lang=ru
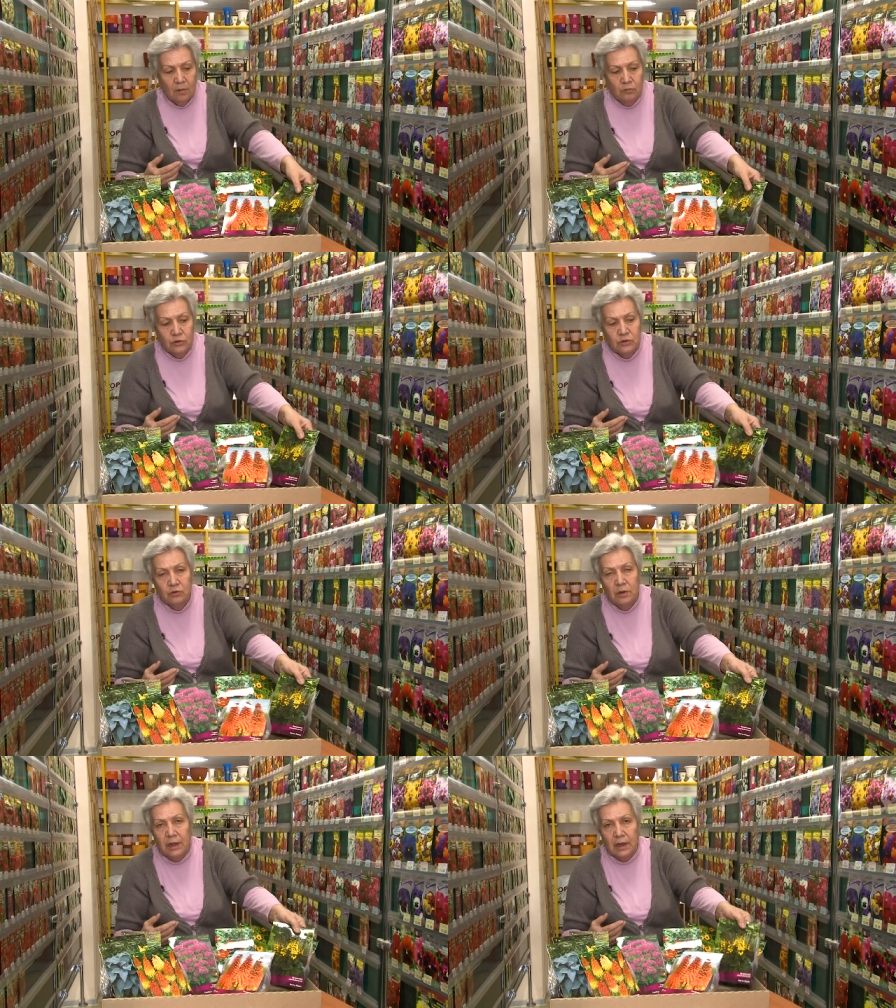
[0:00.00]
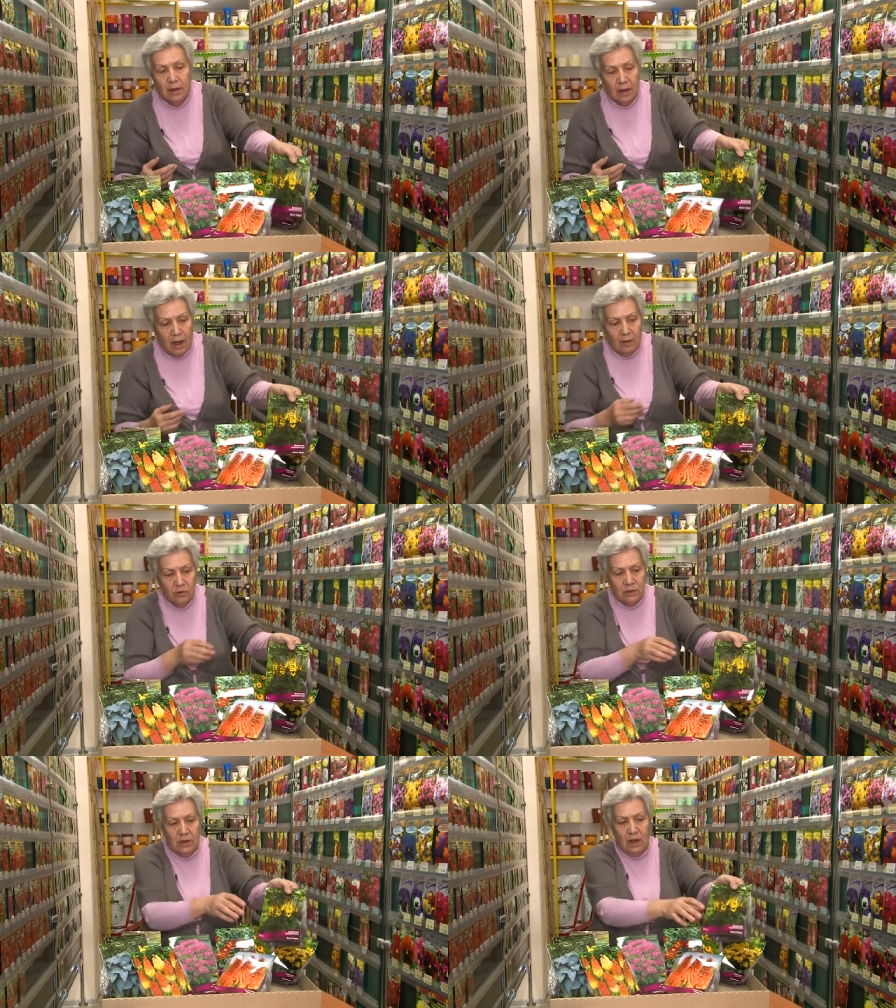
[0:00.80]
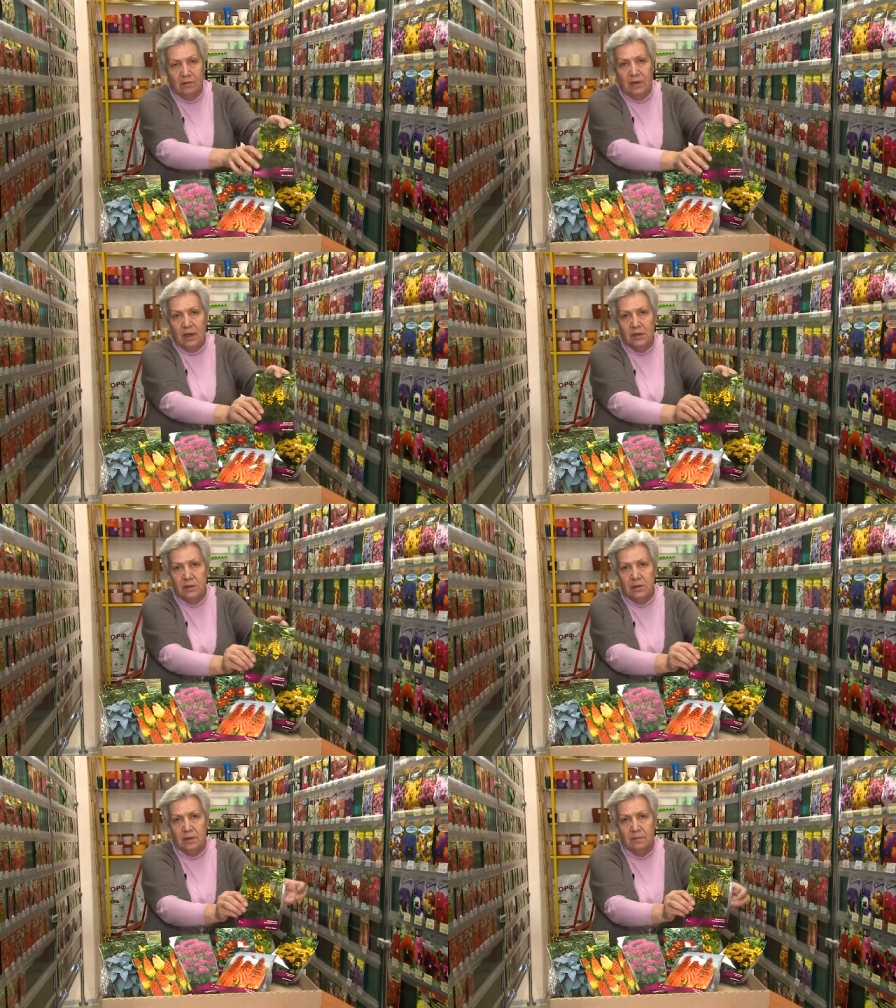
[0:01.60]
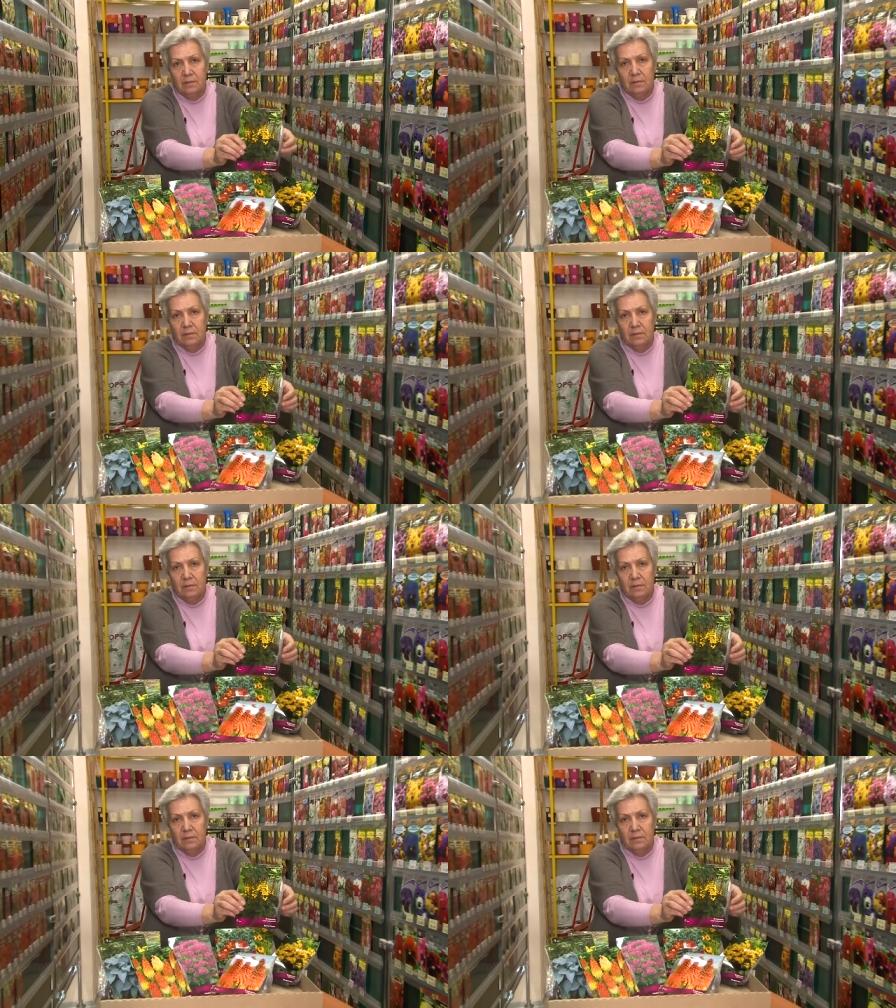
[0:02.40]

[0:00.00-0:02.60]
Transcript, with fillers: Бузульник. А вот так вы хотите?